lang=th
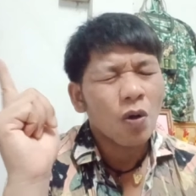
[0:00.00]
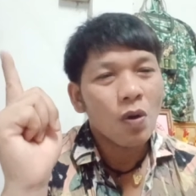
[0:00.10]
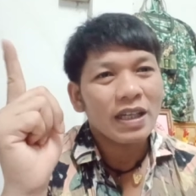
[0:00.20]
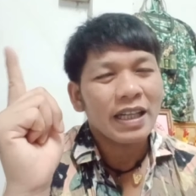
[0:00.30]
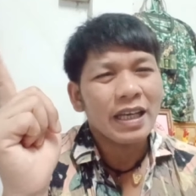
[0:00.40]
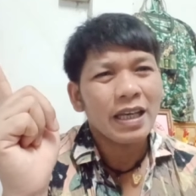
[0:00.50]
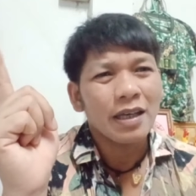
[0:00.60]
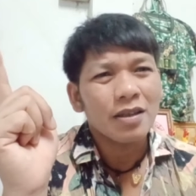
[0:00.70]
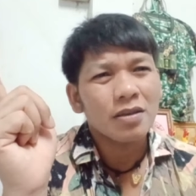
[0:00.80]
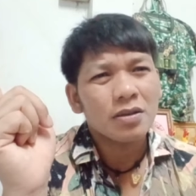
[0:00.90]
งวดนี้
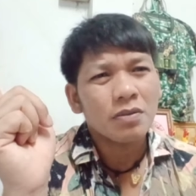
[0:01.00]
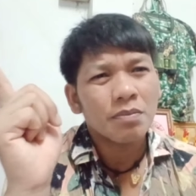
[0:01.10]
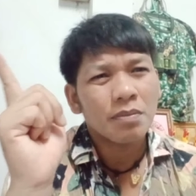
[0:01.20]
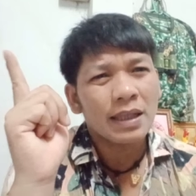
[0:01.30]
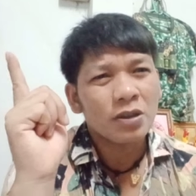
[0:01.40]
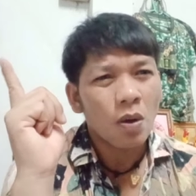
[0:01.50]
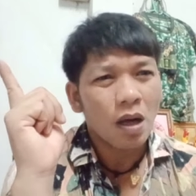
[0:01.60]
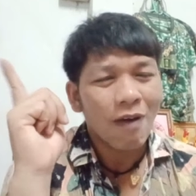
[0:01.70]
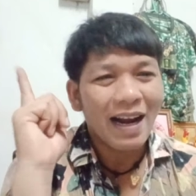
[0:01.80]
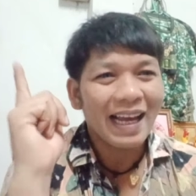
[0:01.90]
มันตรง
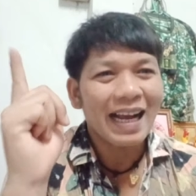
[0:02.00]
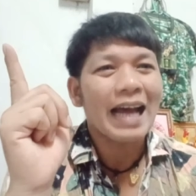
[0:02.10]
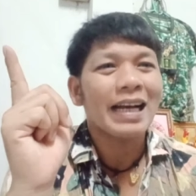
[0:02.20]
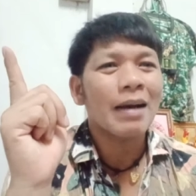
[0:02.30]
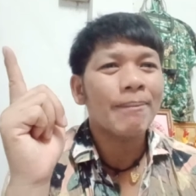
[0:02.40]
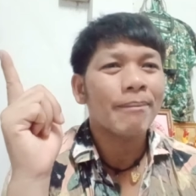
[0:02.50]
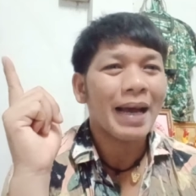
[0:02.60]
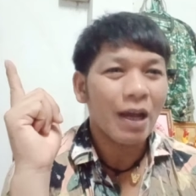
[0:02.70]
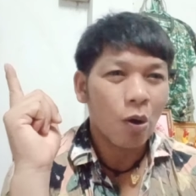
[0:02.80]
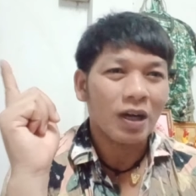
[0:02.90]
กับวันแรงงานนะครับ
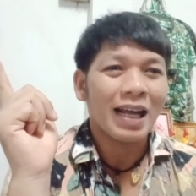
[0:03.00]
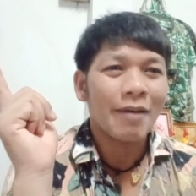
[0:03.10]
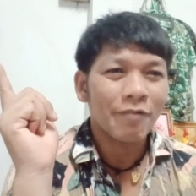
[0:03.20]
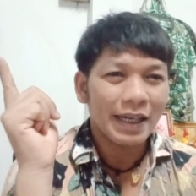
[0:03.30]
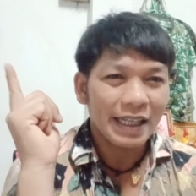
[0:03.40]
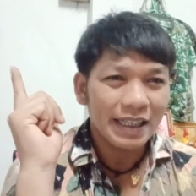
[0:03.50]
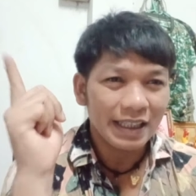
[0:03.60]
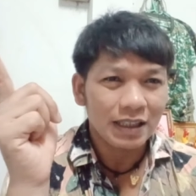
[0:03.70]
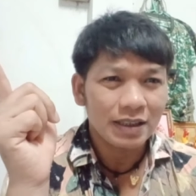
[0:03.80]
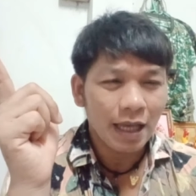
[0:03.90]
ไม่ออกนะครับ วันที่หนึ่ง